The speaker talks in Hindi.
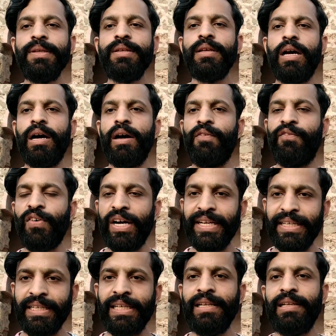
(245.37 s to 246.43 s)
भी
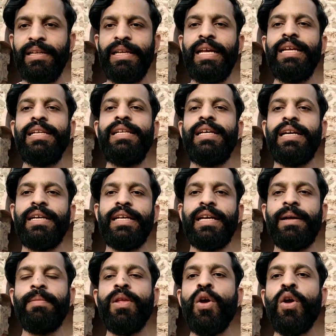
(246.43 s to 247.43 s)
फ़ाइन ने नहीं लिया गया